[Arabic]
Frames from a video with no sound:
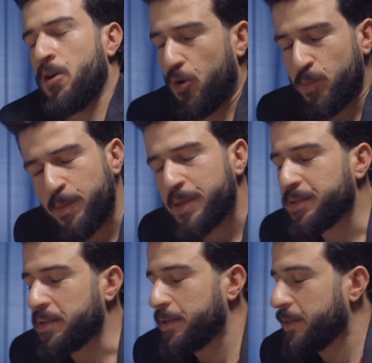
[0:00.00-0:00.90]

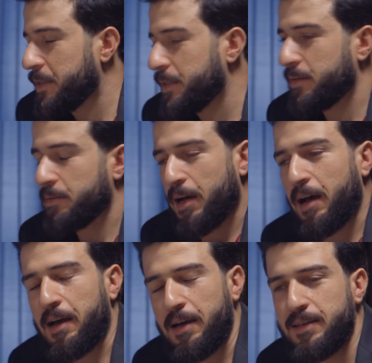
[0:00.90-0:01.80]
عموما آه راح
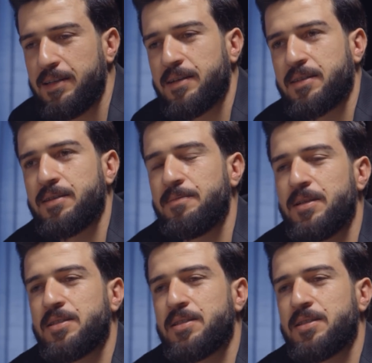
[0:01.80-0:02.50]
اخليه يكتب